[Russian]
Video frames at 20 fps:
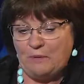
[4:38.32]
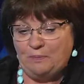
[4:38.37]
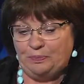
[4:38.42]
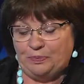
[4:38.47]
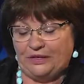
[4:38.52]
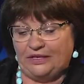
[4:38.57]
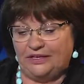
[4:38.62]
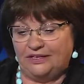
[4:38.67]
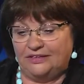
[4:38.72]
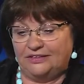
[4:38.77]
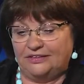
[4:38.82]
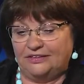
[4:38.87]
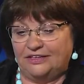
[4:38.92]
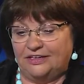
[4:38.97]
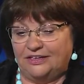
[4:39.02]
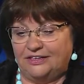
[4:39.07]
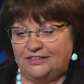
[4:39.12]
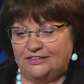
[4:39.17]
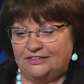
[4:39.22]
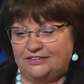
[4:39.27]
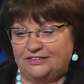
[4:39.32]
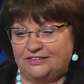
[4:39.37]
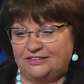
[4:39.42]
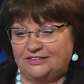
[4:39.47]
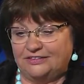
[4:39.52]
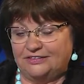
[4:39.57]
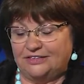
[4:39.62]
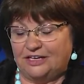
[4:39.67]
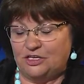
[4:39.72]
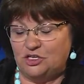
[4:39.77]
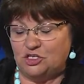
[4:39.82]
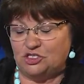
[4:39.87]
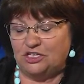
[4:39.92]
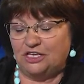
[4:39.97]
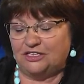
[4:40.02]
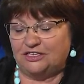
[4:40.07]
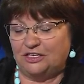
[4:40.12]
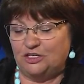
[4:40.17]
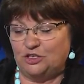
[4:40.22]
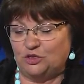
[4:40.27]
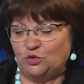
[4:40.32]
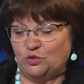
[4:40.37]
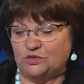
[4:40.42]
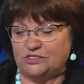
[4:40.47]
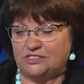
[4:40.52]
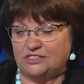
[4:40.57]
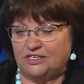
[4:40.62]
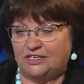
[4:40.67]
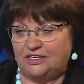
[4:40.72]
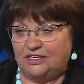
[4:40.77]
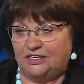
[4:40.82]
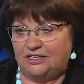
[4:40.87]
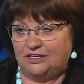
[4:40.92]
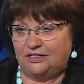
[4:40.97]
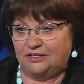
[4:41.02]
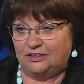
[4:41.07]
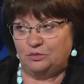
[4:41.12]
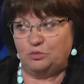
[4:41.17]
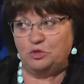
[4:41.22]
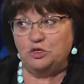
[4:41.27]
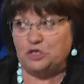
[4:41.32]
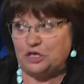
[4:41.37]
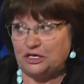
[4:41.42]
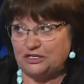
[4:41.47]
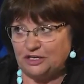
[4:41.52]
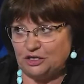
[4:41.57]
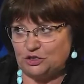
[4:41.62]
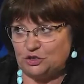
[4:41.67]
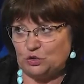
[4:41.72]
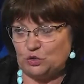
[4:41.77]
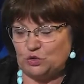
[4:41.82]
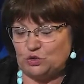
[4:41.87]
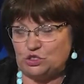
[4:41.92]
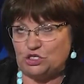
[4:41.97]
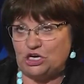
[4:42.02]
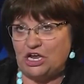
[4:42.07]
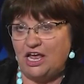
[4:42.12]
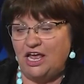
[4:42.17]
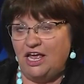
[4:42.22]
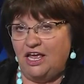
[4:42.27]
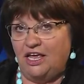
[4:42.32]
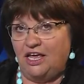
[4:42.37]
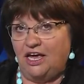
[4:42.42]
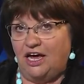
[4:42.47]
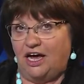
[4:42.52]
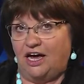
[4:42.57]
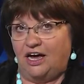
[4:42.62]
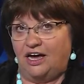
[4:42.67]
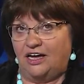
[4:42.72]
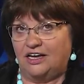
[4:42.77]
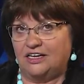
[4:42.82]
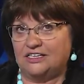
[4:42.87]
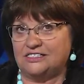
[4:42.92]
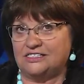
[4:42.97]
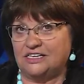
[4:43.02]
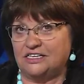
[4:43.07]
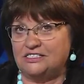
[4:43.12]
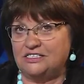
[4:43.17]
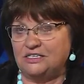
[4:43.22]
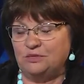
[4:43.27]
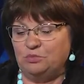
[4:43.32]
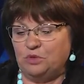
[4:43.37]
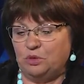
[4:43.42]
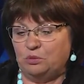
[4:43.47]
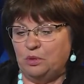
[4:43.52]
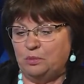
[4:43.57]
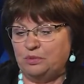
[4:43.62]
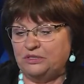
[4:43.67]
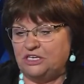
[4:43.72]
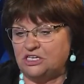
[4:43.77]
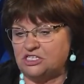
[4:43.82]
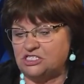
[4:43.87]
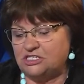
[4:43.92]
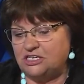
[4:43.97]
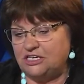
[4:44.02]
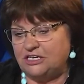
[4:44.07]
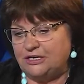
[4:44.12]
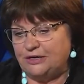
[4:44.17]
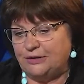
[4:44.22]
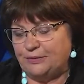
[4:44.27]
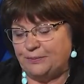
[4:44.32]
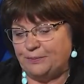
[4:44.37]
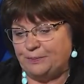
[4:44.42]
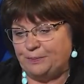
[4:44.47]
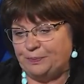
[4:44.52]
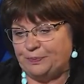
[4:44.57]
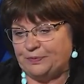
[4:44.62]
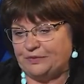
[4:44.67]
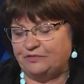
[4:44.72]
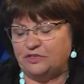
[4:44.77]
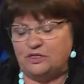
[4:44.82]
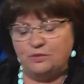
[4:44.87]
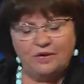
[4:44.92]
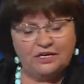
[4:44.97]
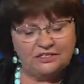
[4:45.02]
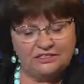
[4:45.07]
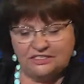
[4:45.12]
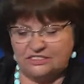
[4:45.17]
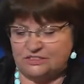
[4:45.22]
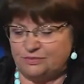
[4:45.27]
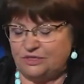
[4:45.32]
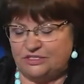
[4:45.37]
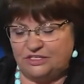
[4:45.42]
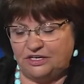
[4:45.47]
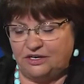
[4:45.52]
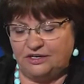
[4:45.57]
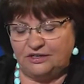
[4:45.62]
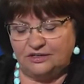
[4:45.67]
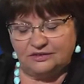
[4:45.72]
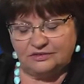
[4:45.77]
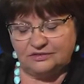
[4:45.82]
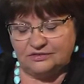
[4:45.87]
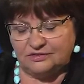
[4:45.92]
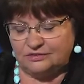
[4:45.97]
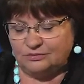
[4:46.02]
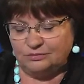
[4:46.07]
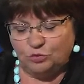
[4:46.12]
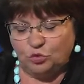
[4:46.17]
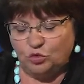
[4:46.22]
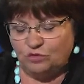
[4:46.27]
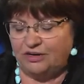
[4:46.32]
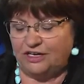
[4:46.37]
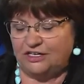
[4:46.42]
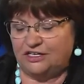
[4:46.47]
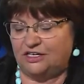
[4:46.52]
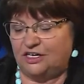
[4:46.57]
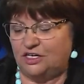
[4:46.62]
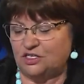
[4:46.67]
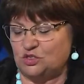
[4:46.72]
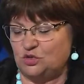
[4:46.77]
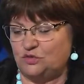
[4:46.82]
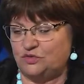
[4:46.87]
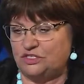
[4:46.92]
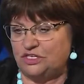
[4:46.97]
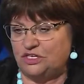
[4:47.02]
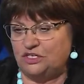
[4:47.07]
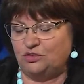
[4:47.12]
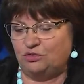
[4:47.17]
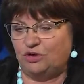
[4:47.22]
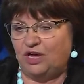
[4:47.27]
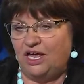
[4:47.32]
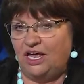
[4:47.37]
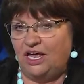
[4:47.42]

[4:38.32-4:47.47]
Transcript: И на это, конечно, откликнулся и Дмитрий Анатольевич. А затем мы подошли, внимательно смотрели буквально каждую витрину,